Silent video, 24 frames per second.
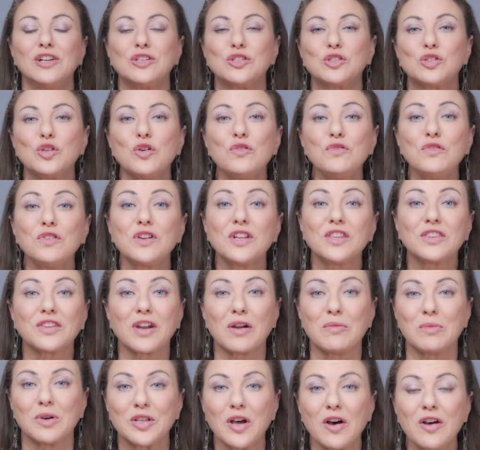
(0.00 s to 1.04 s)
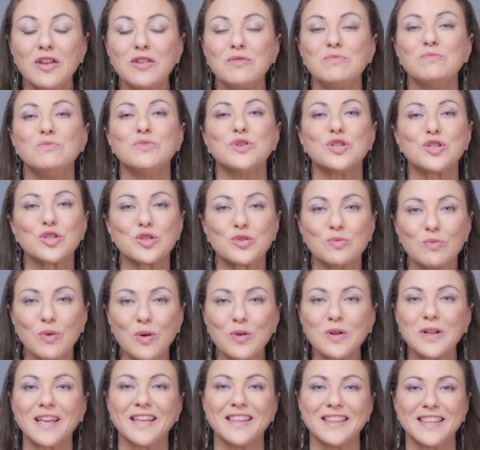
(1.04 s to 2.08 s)
سفرة رمضان مش
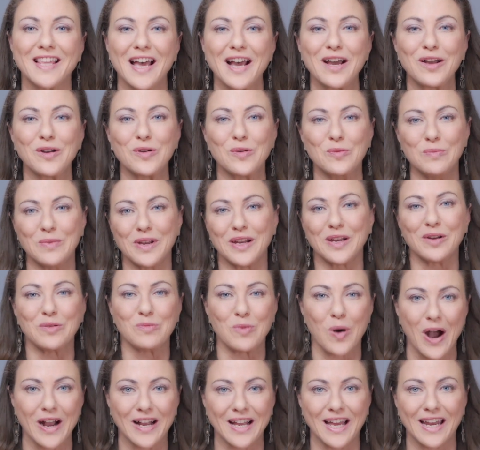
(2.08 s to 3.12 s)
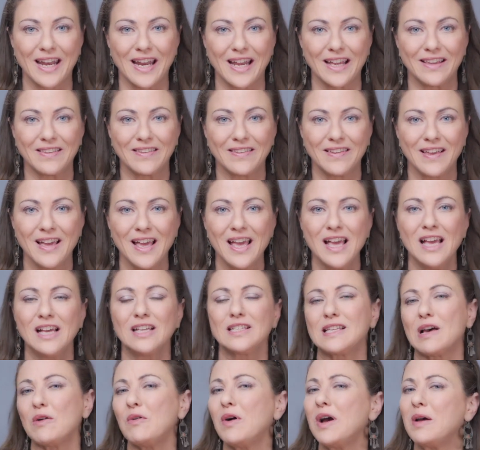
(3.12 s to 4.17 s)
ممكن تخلو من المعجنات
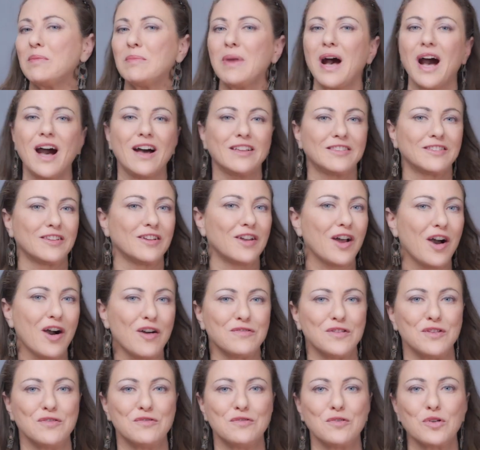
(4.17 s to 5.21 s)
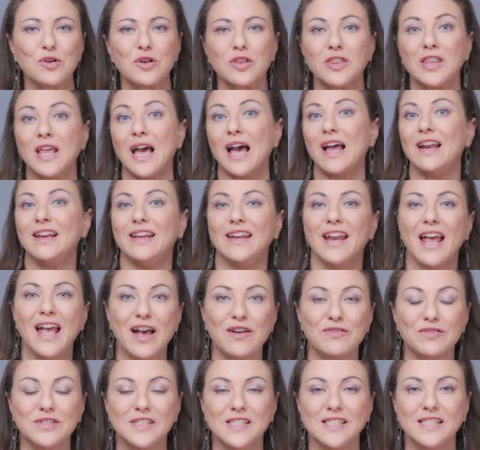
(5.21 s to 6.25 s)
سواء بقى حطيناها في الفرن قليناها
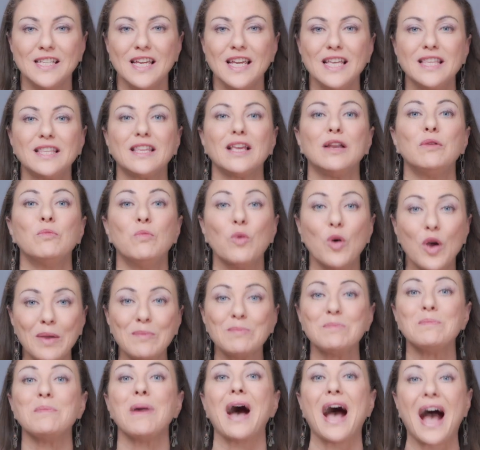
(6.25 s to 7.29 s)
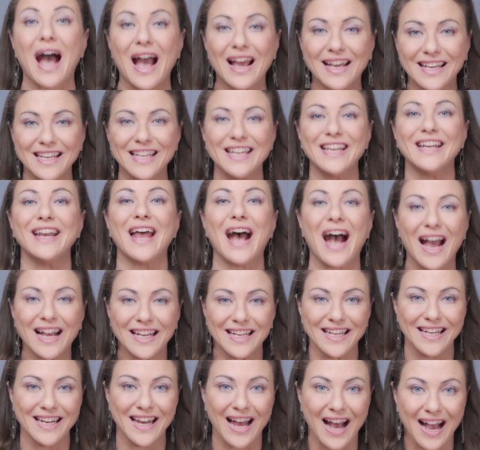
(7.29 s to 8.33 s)
في الزيت المهم عجينة
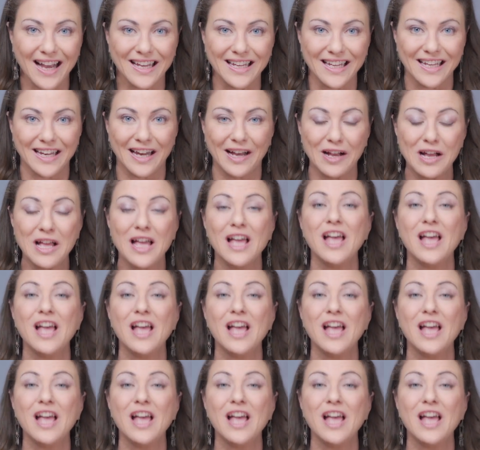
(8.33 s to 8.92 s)
عجينة عجينة